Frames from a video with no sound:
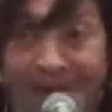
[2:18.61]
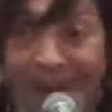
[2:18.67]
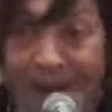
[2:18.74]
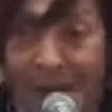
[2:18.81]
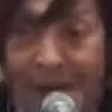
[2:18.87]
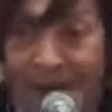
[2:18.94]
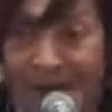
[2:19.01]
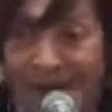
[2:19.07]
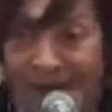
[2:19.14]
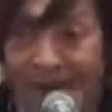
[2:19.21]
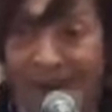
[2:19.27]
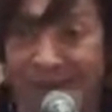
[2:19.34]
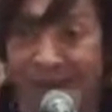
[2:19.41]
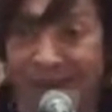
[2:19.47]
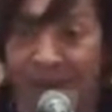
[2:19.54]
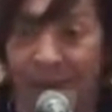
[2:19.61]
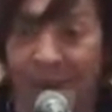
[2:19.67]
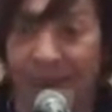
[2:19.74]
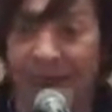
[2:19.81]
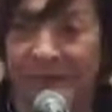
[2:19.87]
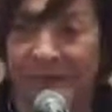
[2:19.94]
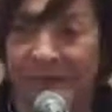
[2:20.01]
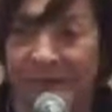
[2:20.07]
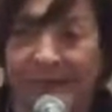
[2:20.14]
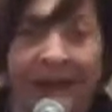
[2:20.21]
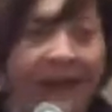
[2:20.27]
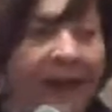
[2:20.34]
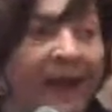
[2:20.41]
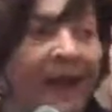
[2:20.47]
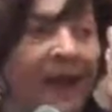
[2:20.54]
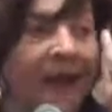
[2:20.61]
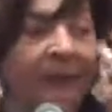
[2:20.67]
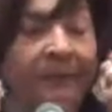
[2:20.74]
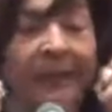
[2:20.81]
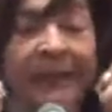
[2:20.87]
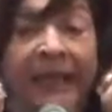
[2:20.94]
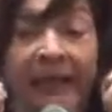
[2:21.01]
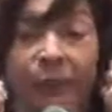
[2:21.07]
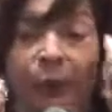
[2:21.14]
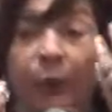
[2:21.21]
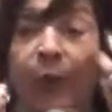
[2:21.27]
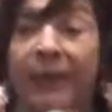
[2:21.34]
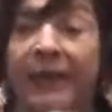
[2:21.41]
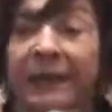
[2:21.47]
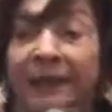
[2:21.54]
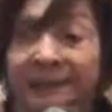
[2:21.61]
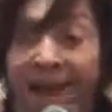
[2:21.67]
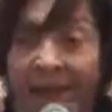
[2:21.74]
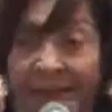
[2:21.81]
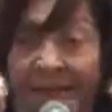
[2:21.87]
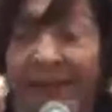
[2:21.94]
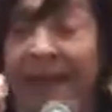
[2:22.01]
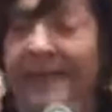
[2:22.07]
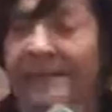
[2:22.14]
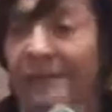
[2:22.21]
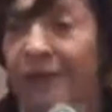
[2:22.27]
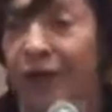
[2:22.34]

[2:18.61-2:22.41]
الدعوة كلمة الدعوة جت من هنا بندعو إلى تغيير هذا